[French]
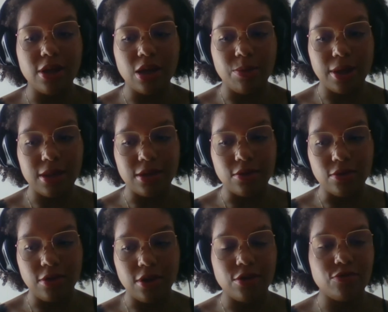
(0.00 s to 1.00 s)
manière
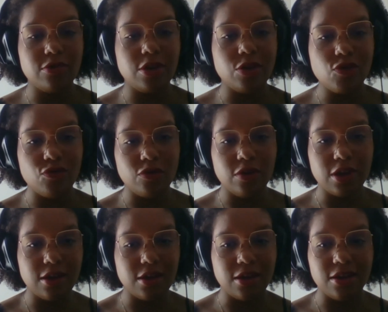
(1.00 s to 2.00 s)
pertinente. Et tout à l'heure, je vous
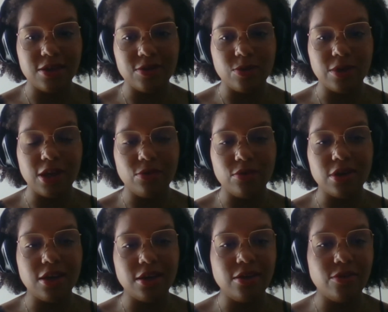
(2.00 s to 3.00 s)
donnerai un exemple très
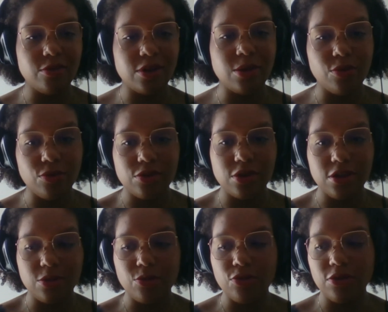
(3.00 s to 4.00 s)
concret euh, d'un projet
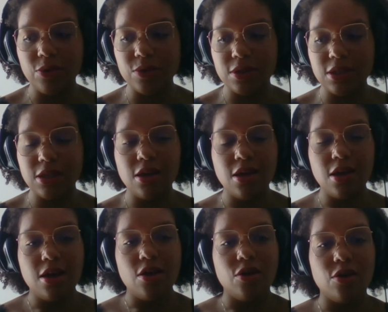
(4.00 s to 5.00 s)
que j'ai mené aussi
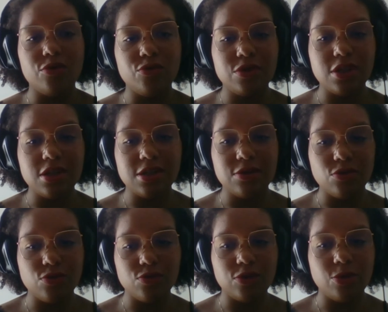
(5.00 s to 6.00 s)
en
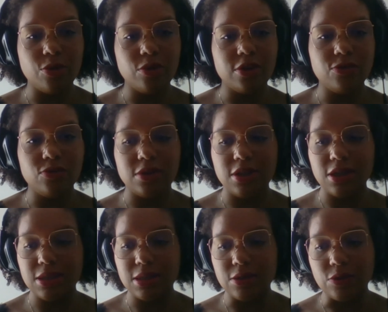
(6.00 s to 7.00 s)
utilisant justement des outils
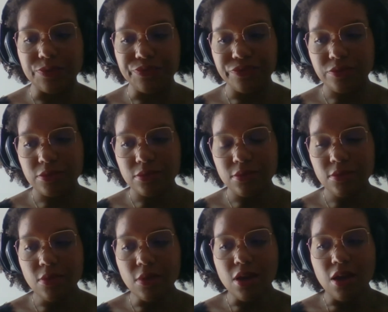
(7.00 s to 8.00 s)
existants.
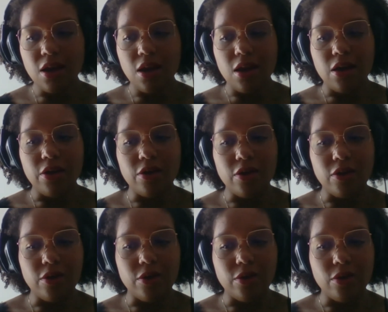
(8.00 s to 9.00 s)

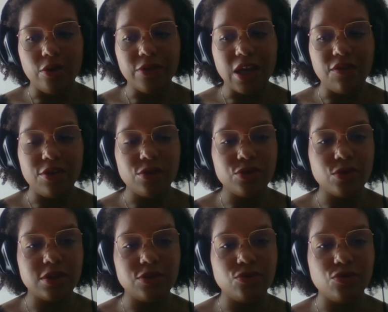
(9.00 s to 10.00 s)
Euh, en travaillant
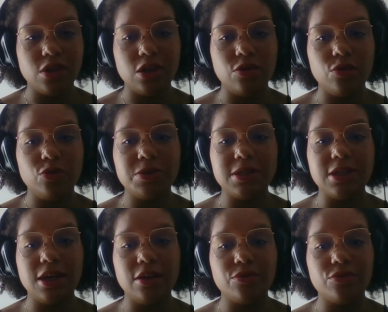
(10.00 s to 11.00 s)
sur ces sujets de
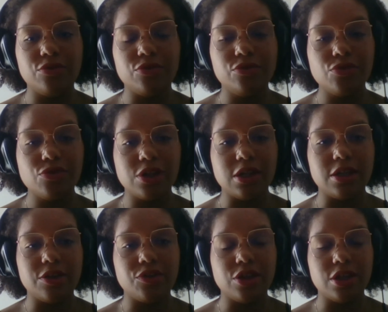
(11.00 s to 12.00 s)
l'hôpital, donc du coup,
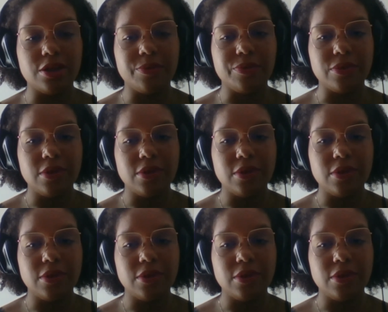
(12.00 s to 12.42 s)
j'ai